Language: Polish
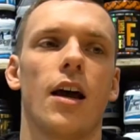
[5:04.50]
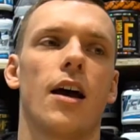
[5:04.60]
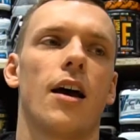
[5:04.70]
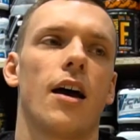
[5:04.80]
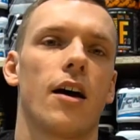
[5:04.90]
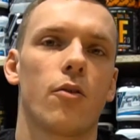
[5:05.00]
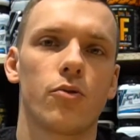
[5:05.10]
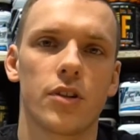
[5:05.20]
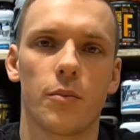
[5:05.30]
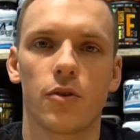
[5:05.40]
E,
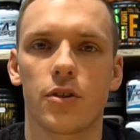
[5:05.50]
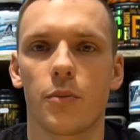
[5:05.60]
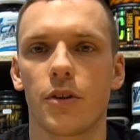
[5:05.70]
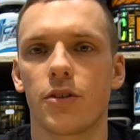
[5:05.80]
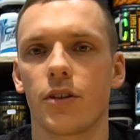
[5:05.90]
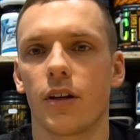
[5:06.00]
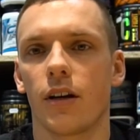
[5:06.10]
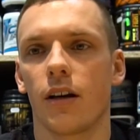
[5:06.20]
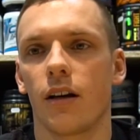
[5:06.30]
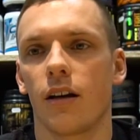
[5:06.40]
różne może być e,
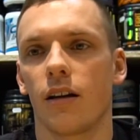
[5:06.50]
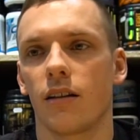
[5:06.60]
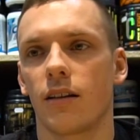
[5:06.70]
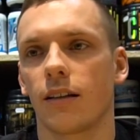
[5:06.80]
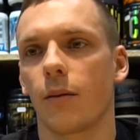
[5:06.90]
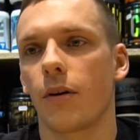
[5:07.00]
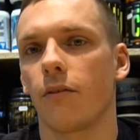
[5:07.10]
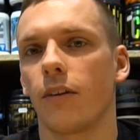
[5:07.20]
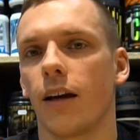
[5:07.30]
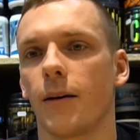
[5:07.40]
tak
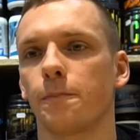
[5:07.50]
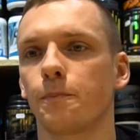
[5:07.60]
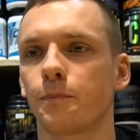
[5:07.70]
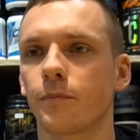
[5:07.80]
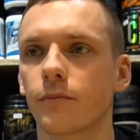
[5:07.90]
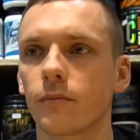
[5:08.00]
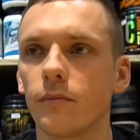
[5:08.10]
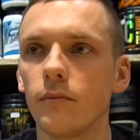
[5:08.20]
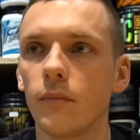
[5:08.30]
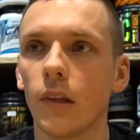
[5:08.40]
naprawdę
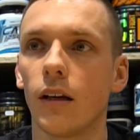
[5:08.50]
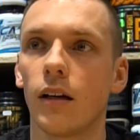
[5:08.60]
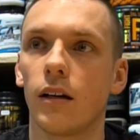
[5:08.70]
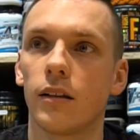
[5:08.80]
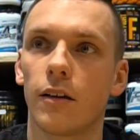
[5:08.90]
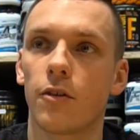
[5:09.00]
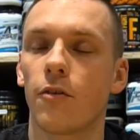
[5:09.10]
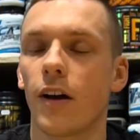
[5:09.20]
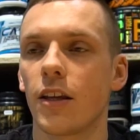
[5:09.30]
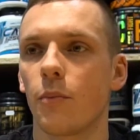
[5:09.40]

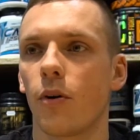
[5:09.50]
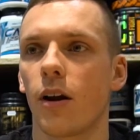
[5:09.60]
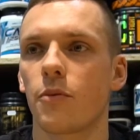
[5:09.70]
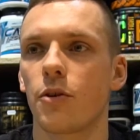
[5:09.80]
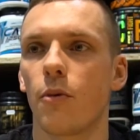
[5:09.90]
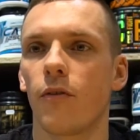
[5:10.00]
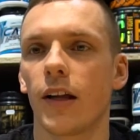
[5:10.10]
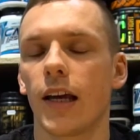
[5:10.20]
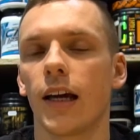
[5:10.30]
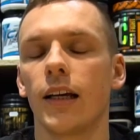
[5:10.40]
dawkowanie, pora
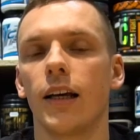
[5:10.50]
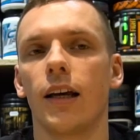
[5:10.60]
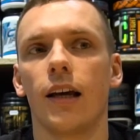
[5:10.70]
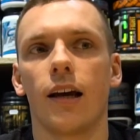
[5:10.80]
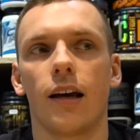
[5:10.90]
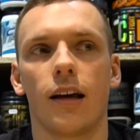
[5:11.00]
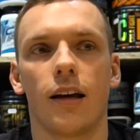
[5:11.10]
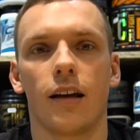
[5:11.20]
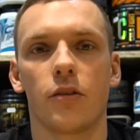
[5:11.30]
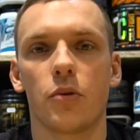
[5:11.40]
przyjmowania.
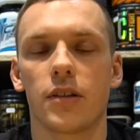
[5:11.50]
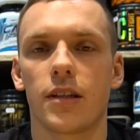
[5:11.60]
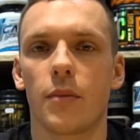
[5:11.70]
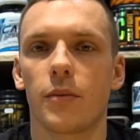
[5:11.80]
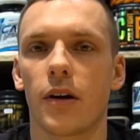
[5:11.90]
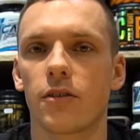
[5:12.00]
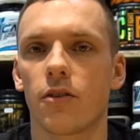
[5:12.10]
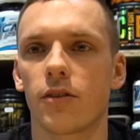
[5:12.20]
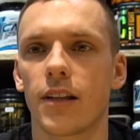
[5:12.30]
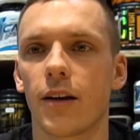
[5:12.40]
Tu jest temat
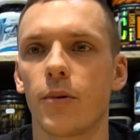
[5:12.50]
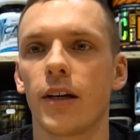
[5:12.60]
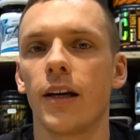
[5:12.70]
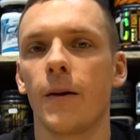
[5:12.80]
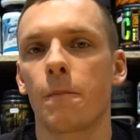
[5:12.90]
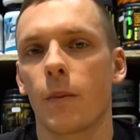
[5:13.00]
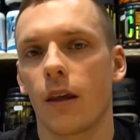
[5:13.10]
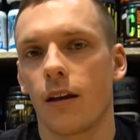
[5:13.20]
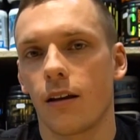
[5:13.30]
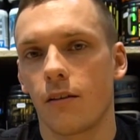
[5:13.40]
bardzo rozległy.
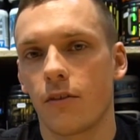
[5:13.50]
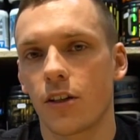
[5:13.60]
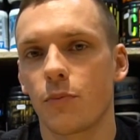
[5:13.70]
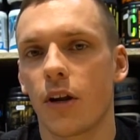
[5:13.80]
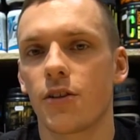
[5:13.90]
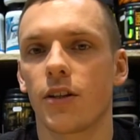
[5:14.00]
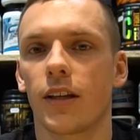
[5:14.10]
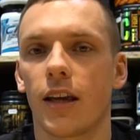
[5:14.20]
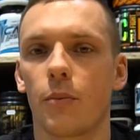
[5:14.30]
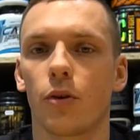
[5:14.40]
W każdym razie
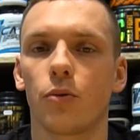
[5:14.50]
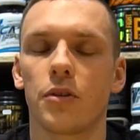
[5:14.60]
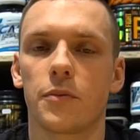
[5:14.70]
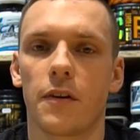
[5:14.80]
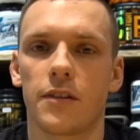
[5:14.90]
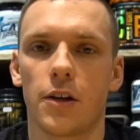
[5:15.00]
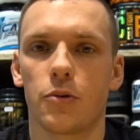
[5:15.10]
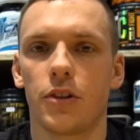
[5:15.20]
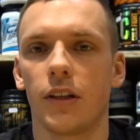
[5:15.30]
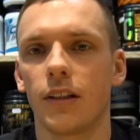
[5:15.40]
takie produkty
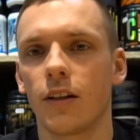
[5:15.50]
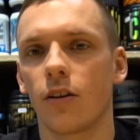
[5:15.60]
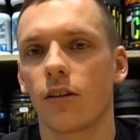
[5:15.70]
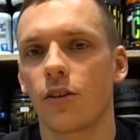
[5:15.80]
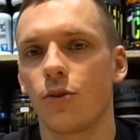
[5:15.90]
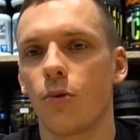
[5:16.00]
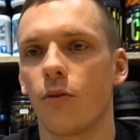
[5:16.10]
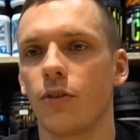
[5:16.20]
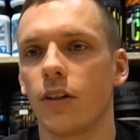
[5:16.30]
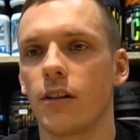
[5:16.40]
sprawdzają się nie tylko na
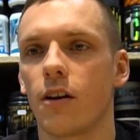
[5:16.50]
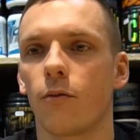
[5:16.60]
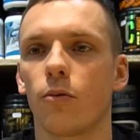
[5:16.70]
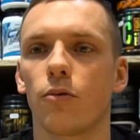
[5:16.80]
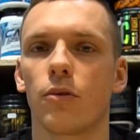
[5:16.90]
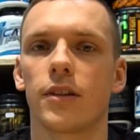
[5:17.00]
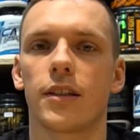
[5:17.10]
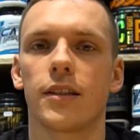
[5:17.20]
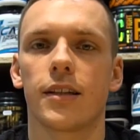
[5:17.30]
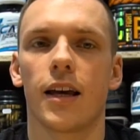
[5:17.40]
siłowni, nie tylko w
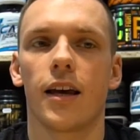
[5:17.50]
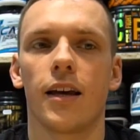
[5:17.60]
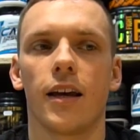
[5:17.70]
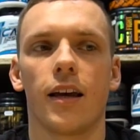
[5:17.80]
kulturystyce,